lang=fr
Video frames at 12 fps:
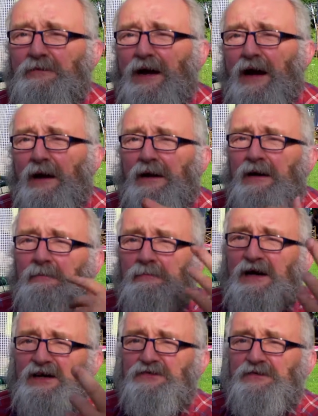ma
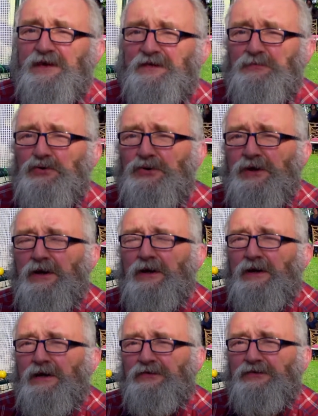page Facebook,
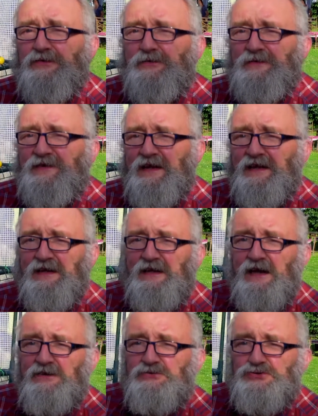je suis
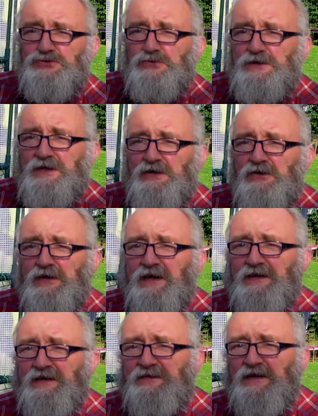allé à une journée
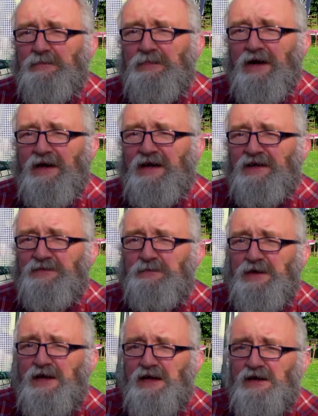organisée par la
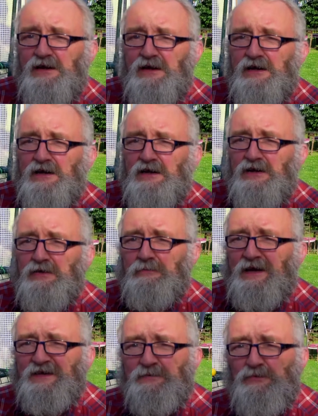SBL
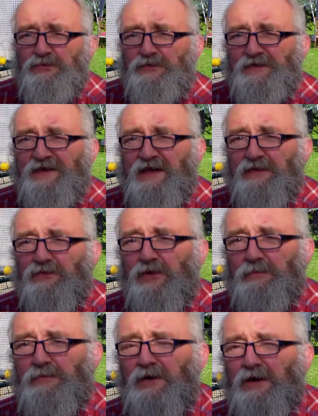Basmeuse
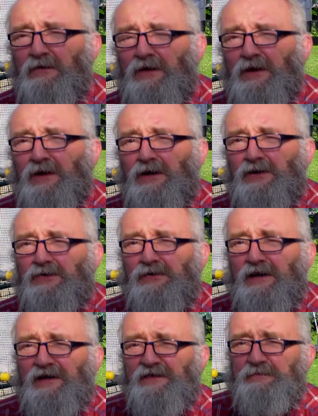Développement,
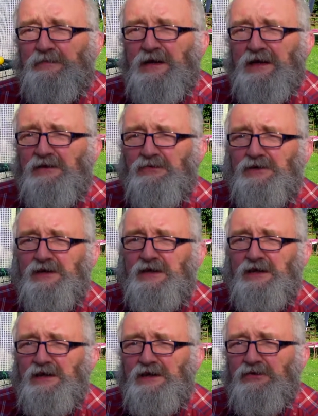une ASBL
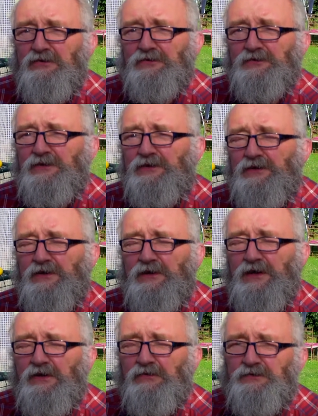qui, est
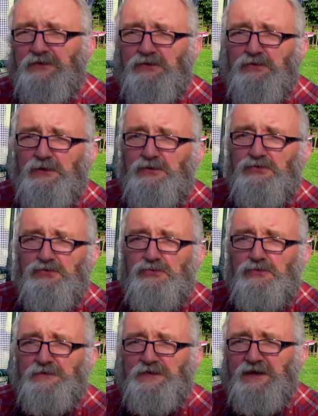constituée de
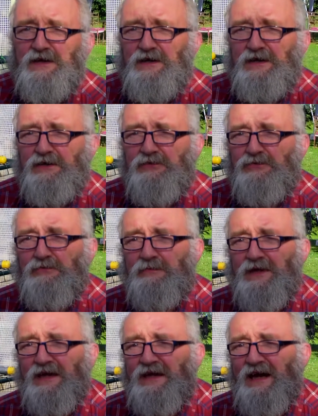toute une série d'une
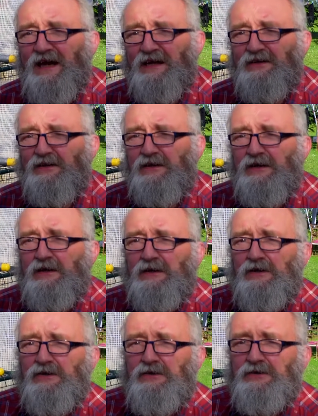myriade
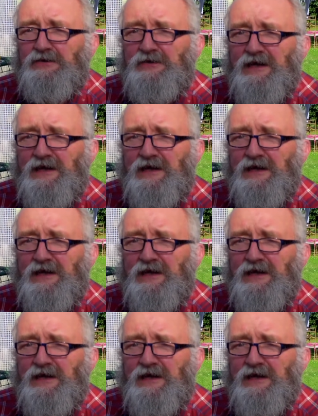euh,